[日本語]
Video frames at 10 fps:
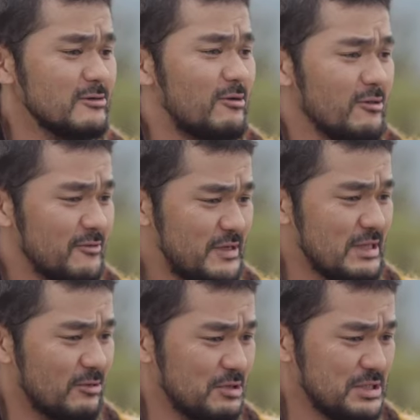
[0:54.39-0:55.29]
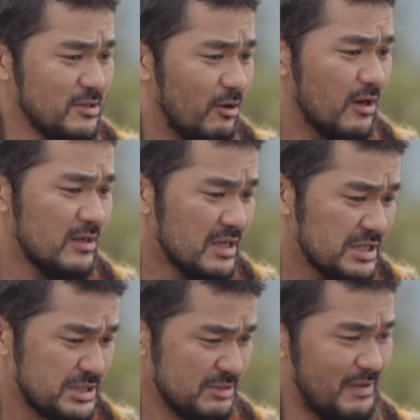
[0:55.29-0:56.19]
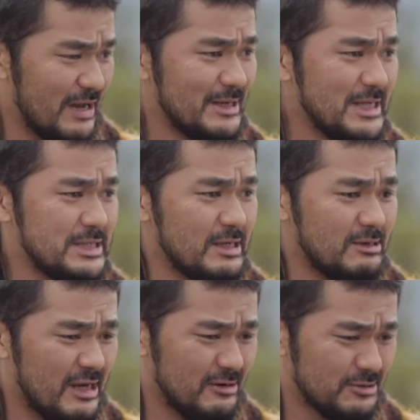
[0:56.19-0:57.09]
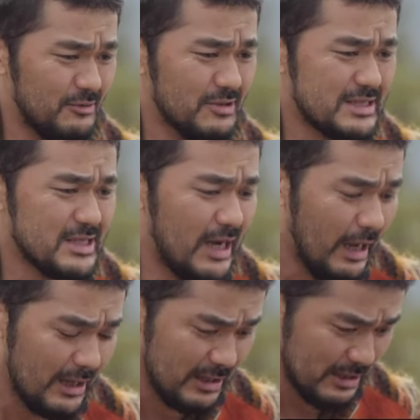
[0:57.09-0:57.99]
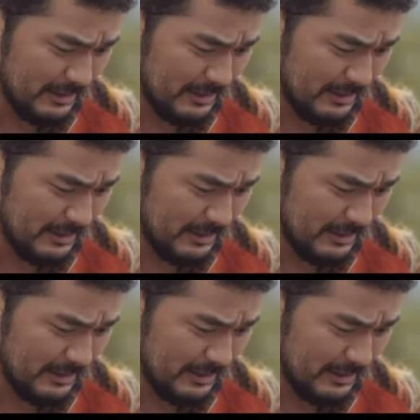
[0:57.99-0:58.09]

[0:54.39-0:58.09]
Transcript: うんこの吹き残しの心配までしてくれる友達が